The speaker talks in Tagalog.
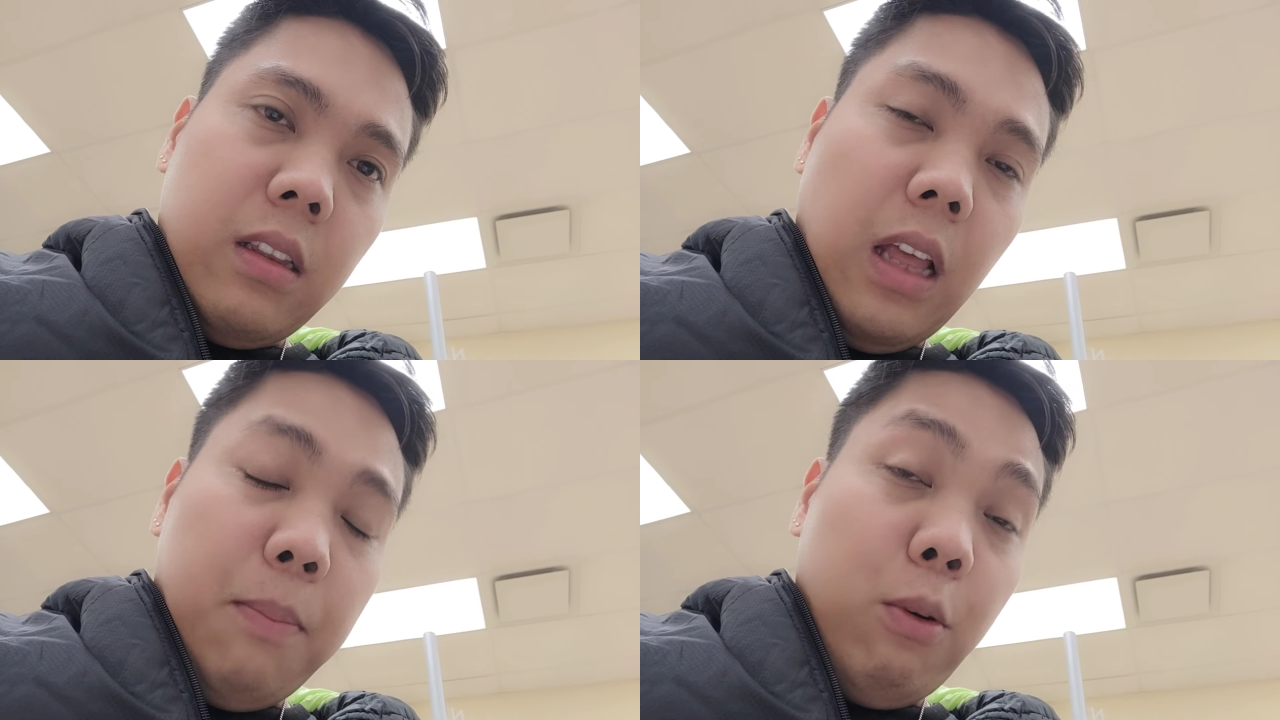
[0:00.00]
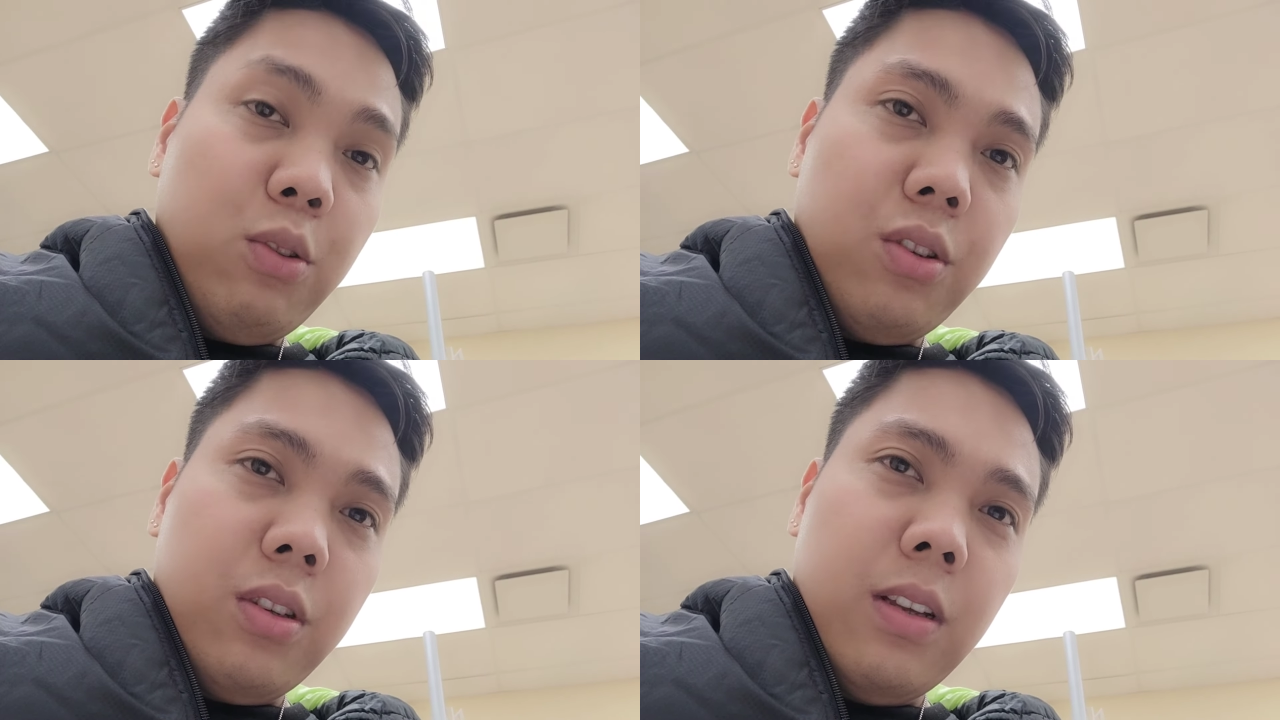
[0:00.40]

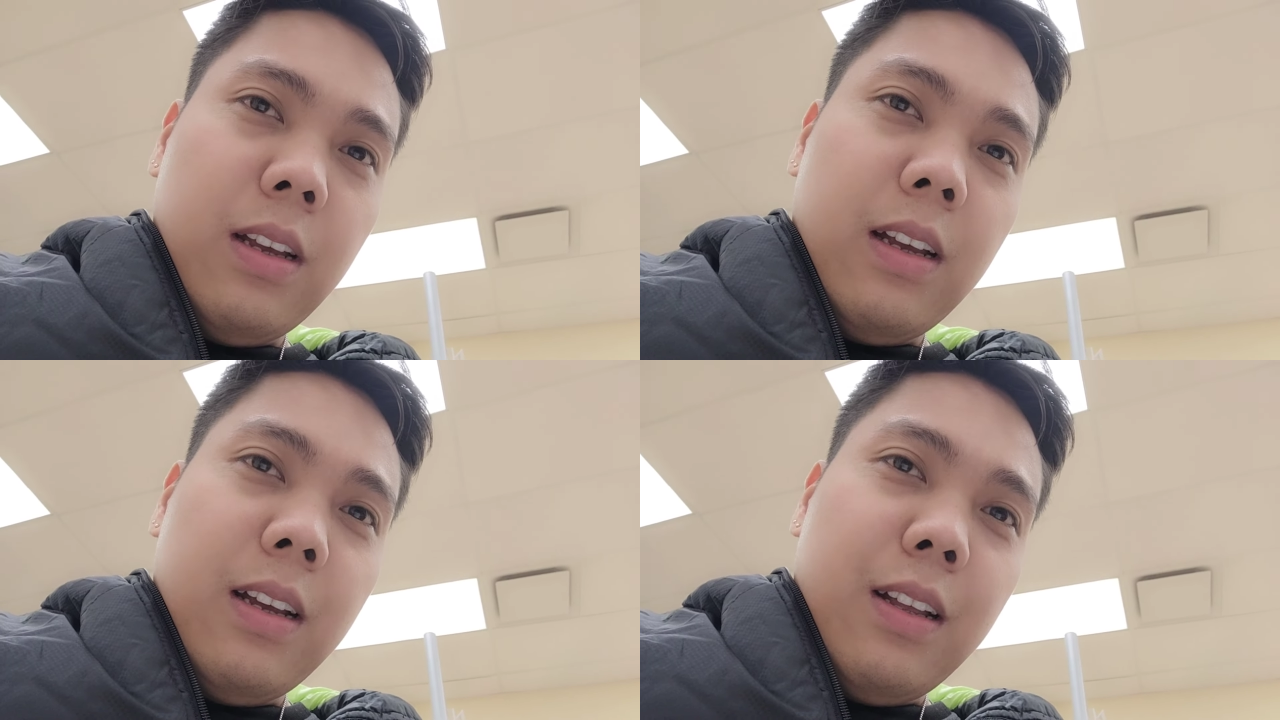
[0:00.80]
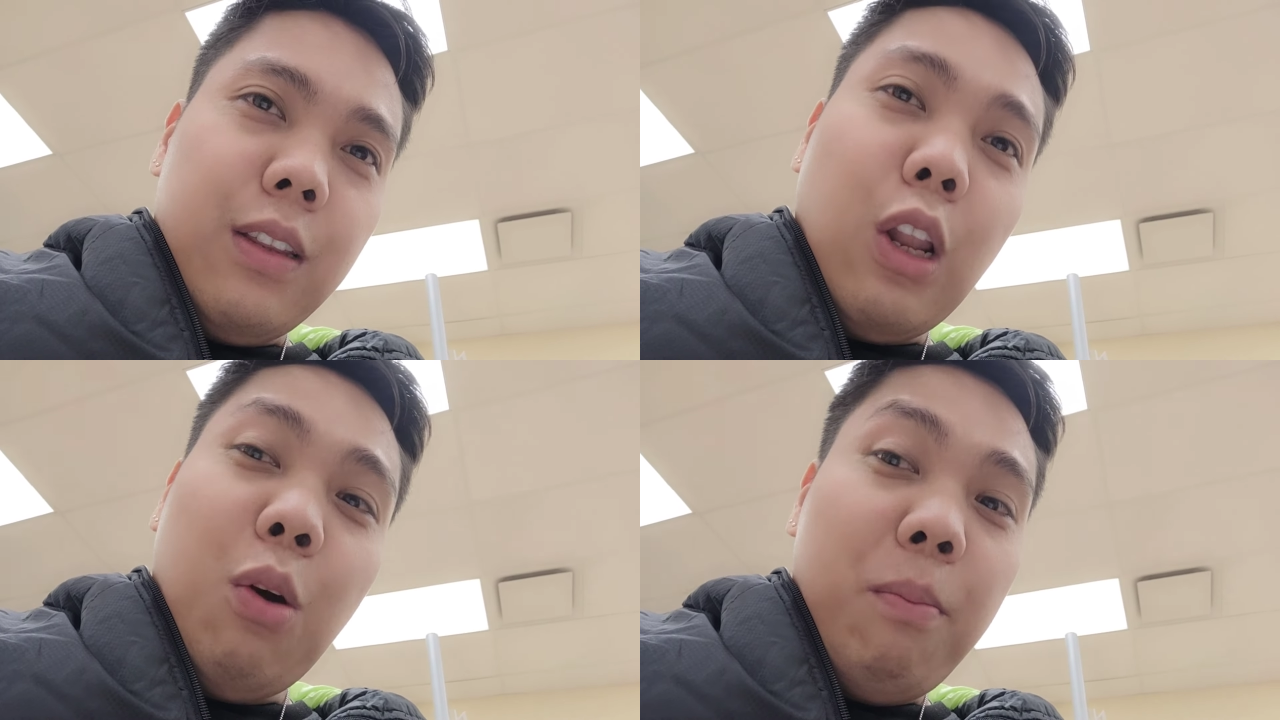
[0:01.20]
Tapos,
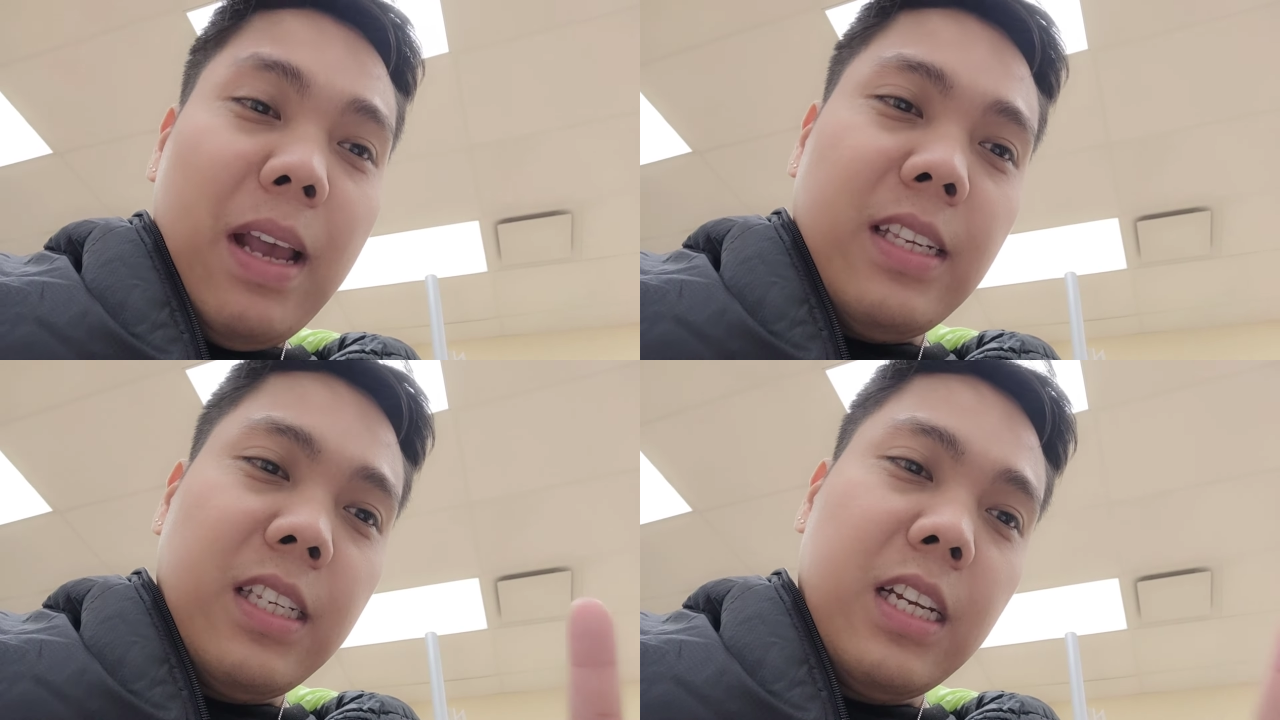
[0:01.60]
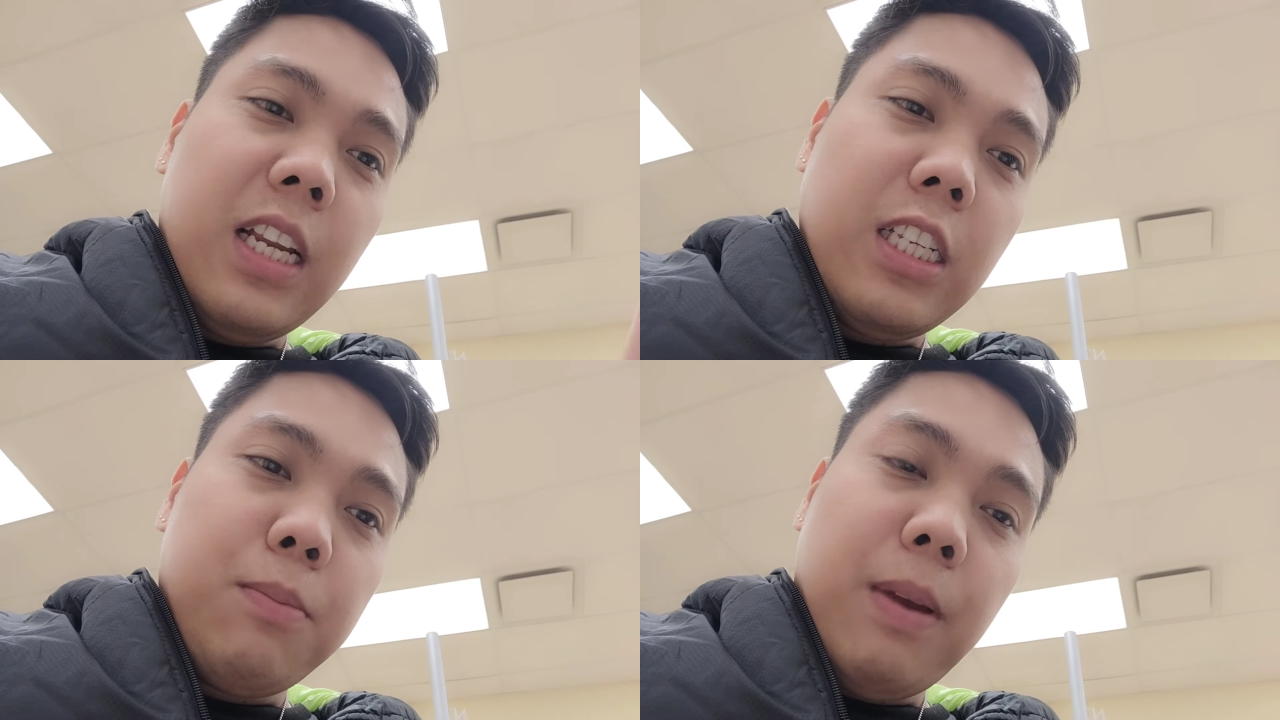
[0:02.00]
dalawang beses niya
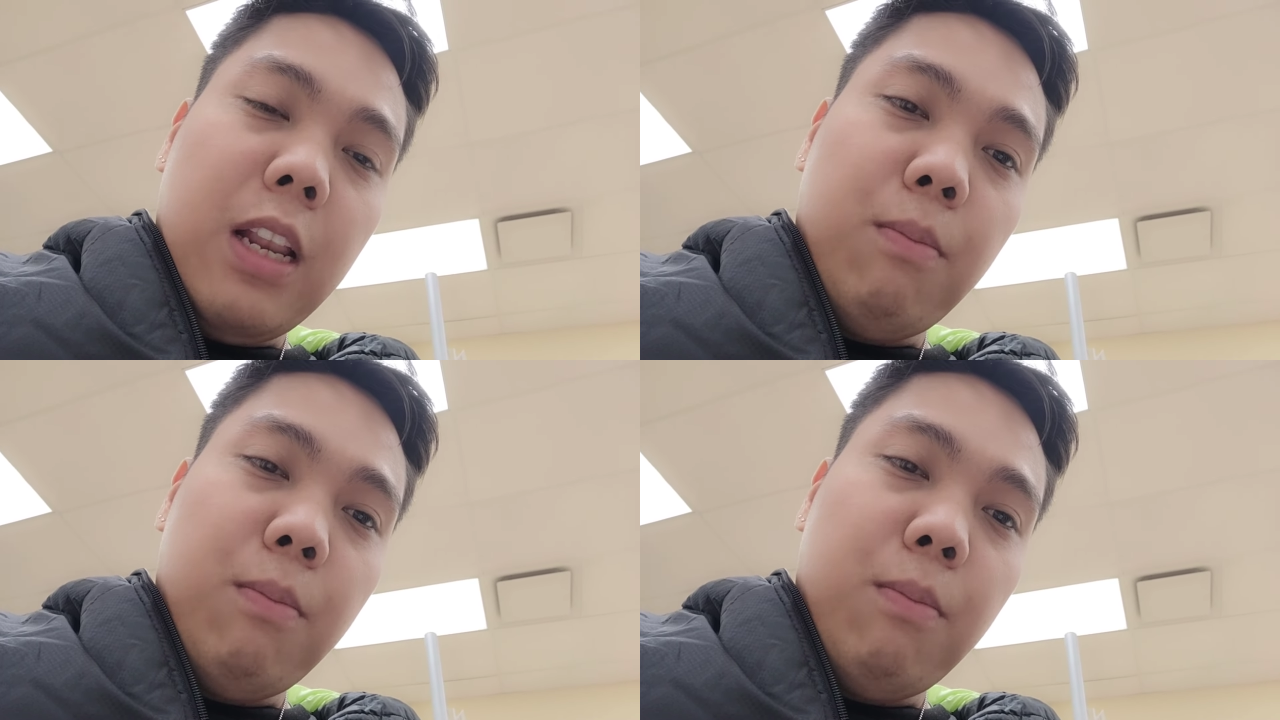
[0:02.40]
in-spell